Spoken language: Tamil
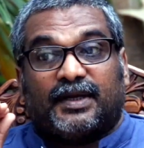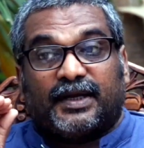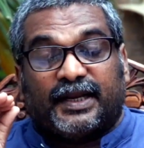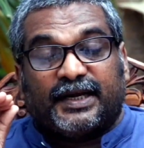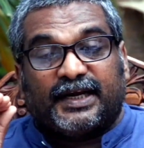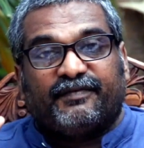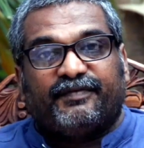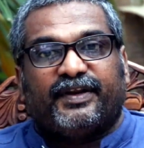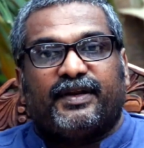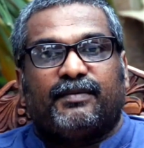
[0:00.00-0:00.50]

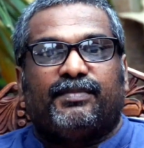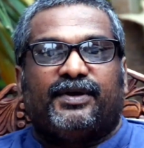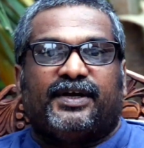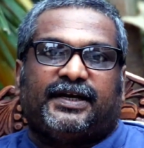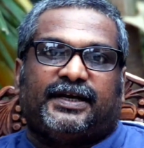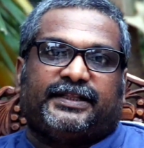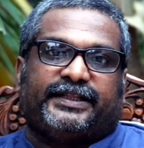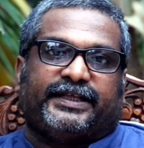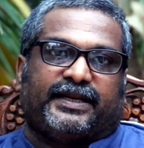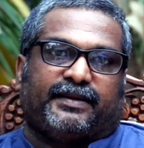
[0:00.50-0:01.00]
என்று
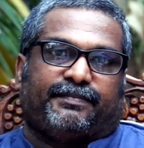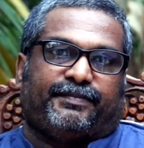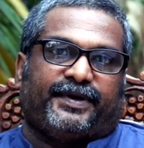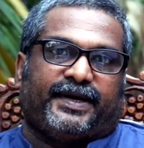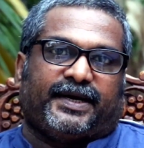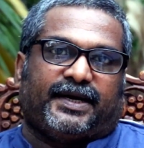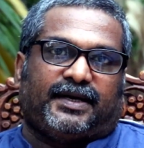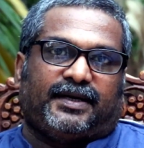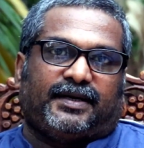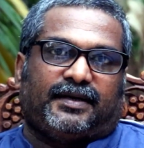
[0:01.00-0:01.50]
விரும்புகின்ற
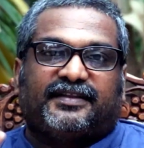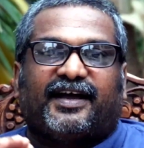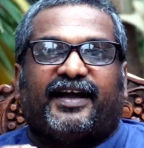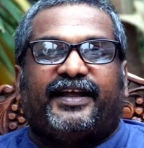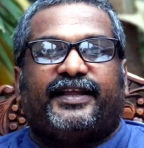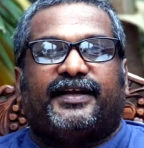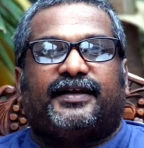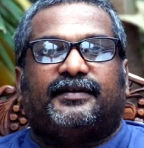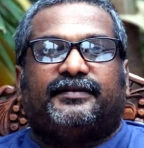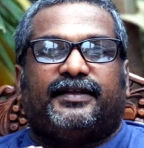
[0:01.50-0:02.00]
தரப்புகள்
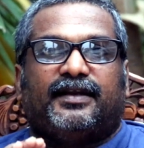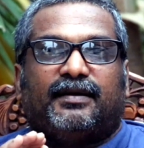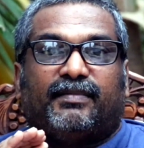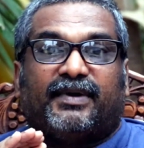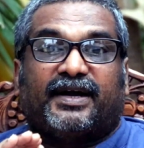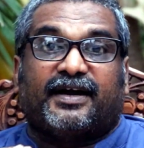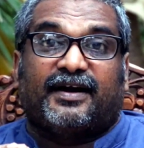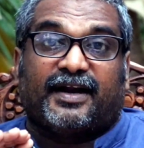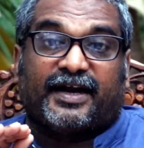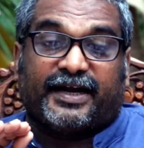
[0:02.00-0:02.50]
தாயகத்தில்
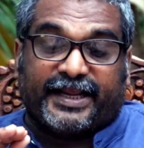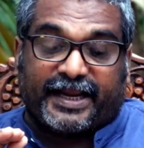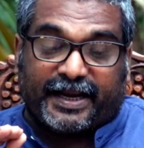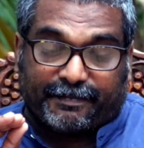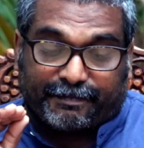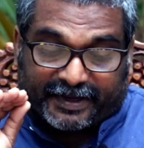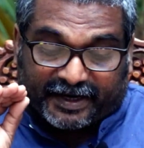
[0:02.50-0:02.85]
மக்களாணையை